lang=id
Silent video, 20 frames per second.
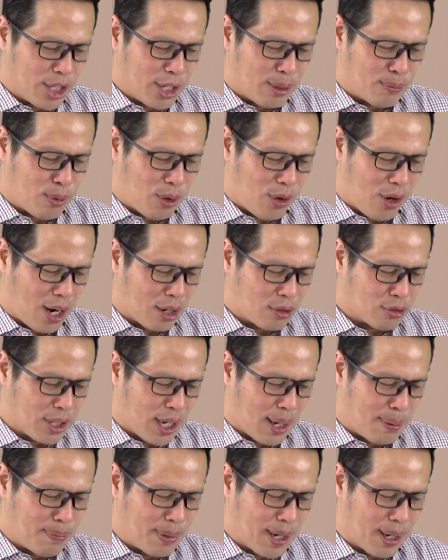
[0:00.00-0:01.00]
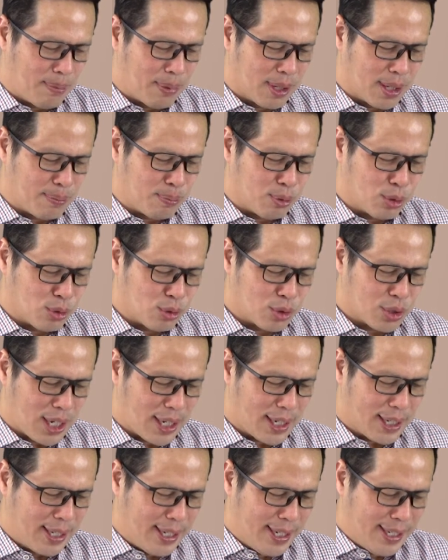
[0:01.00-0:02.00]
melihat bahwa aku telah mengambil
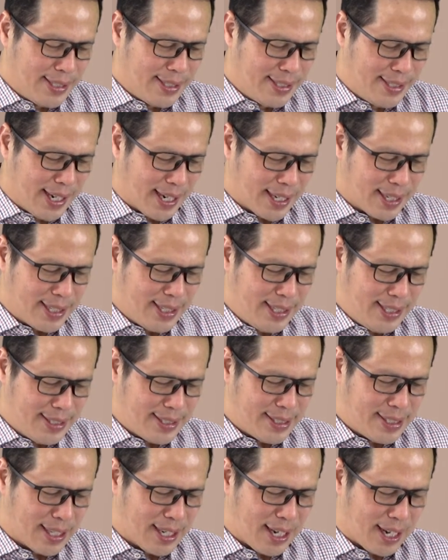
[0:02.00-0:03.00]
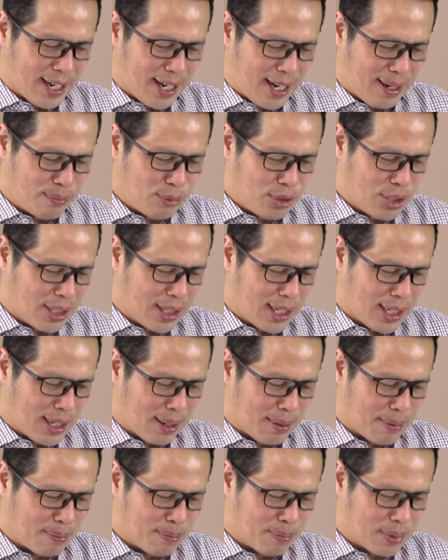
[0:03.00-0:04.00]
keputusan Yakni jika kamu tidak
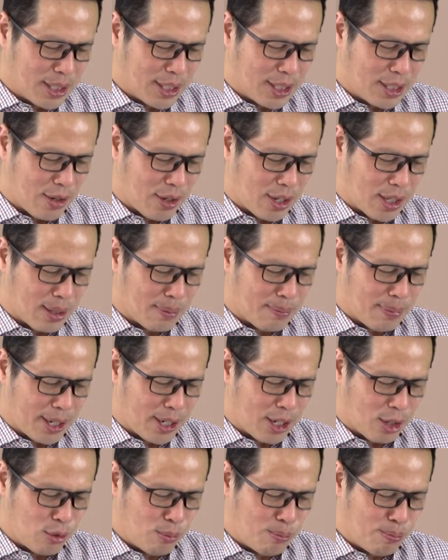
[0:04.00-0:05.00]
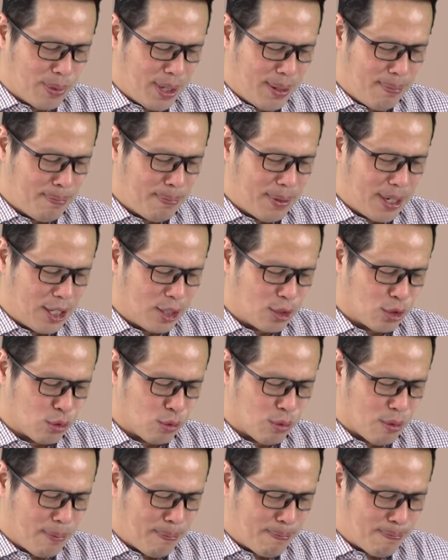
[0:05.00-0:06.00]
dapat memberitahukan kepadaku mimpi itu
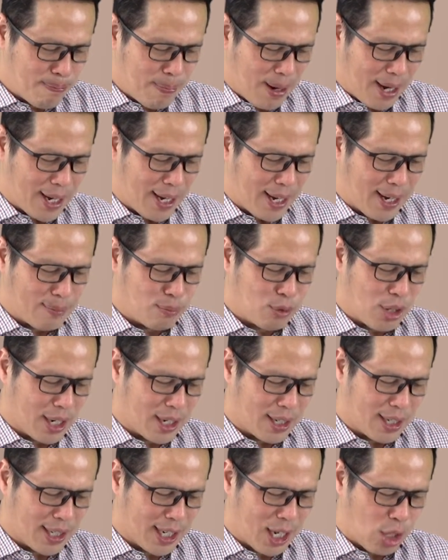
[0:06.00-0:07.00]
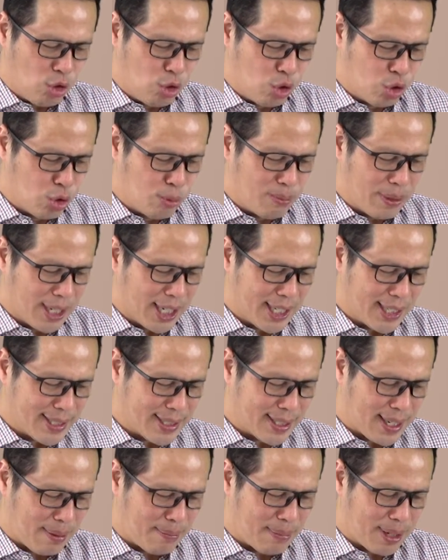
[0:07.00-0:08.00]
maka kamu akan kena hukuman yang
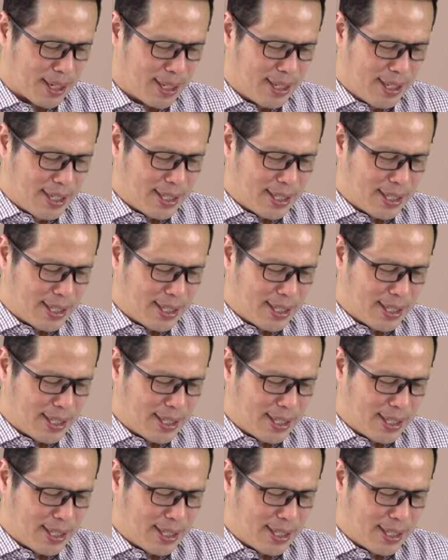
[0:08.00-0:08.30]
sama